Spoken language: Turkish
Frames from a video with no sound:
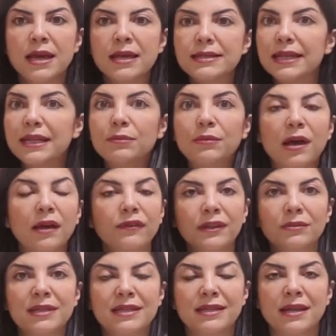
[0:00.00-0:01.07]
seni
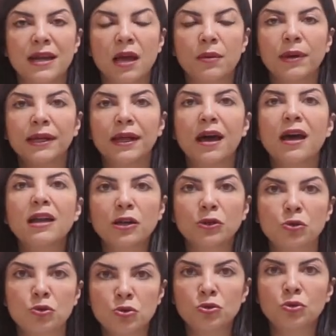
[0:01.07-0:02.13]
mahvetmesine rağmen hala
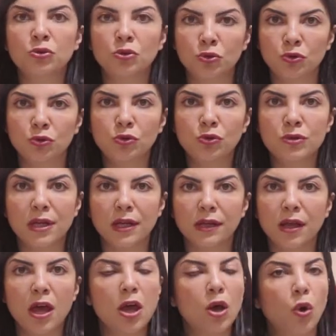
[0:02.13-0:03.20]
gözünün önünde tutuyorsan
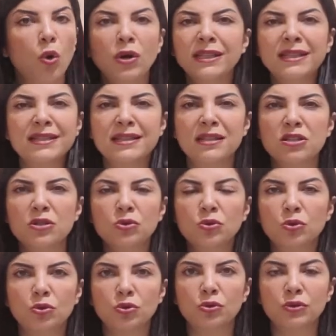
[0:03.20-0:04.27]
o anı senin için
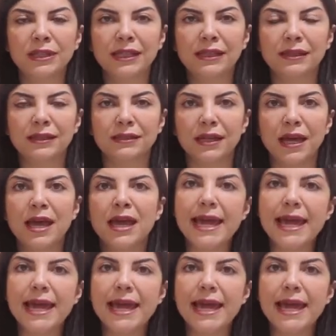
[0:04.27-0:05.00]
nötr değildir.